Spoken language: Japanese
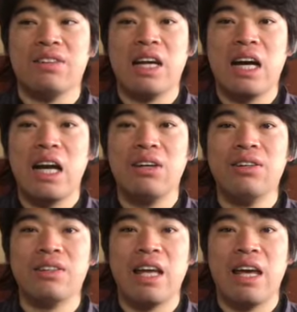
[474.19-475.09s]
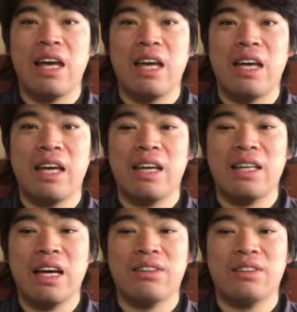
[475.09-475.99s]
ながら運
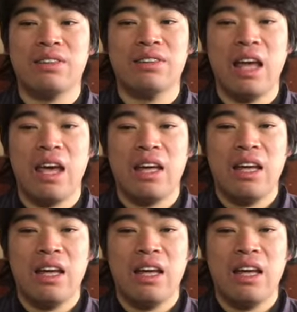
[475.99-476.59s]
転やるとね、